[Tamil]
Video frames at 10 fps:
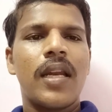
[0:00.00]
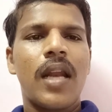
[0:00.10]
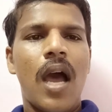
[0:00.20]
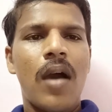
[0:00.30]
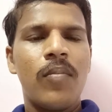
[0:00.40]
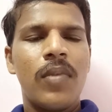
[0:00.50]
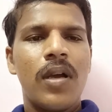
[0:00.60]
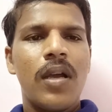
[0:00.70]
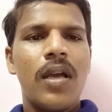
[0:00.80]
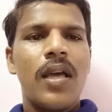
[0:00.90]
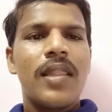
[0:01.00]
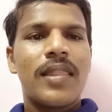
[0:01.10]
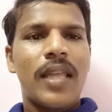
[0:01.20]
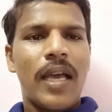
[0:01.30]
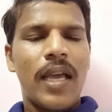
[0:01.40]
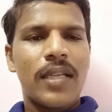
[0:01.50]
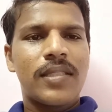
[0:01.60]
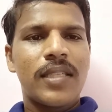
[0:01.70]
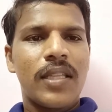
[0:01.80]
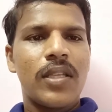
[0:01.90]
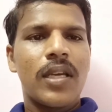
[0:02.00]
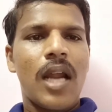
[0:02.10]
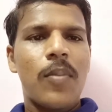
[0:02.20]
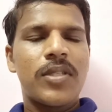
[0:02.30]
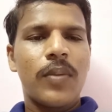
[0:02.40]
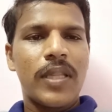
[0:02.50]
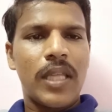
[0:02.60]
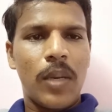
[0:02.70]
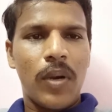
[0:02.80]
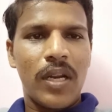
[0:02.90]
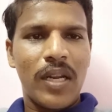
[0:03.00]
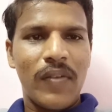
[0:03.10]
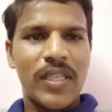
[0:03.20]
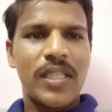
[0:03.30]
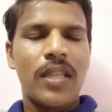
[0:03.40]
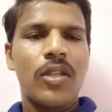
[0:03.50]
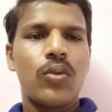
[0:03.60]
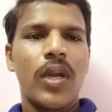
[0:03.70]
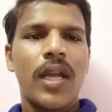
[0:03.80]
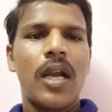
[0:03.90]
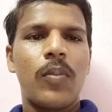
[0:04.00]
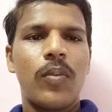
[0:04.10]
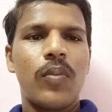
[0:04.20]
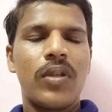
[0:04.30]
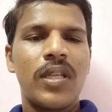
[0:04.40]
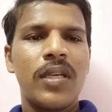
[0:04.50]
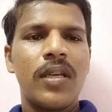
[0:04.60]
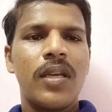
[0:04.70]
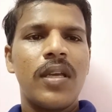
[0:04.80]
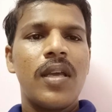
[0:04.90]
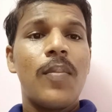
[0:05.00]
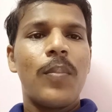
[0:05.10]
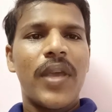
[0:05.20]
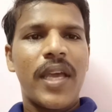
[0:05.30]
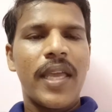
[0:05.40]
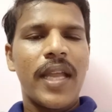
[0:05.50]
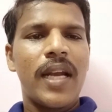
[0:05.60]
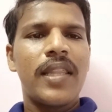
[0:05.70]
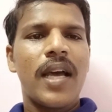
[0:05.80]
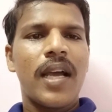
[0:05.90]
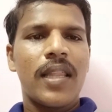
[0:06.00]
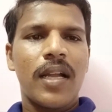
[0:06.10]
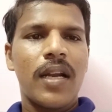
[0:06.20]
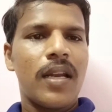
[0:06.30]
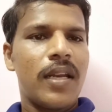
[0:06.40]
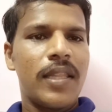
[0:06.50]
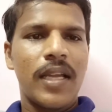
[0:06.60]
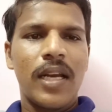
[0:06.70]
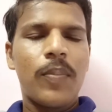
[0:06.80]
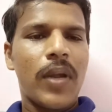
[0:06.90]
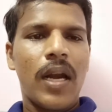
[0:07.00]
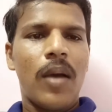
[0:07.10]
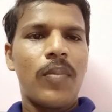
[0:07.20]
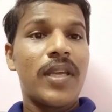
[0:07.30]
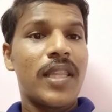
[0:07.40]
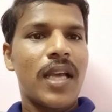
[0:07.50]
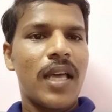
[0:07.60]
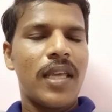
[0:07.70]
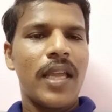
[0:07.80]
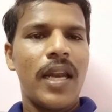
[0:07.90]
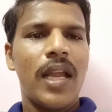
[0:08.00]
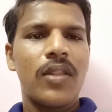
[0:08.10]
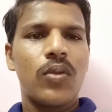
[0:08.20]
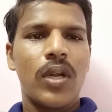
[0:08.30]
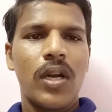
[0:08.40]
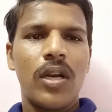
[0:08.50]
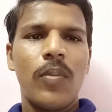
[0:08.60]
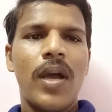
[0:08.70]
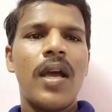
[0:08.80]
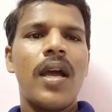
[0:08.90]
நாம் தயார் செய்து கிராம சபையில் தீர்மானம் நிறைவேற்றி அந்த துறைக்கு அனுப்பும்போது மிக எளிதாக அதுக்கான நிதிகளை பெறலாம் இதுக்காக தான் எல்லா துறைகளையும் நம்ம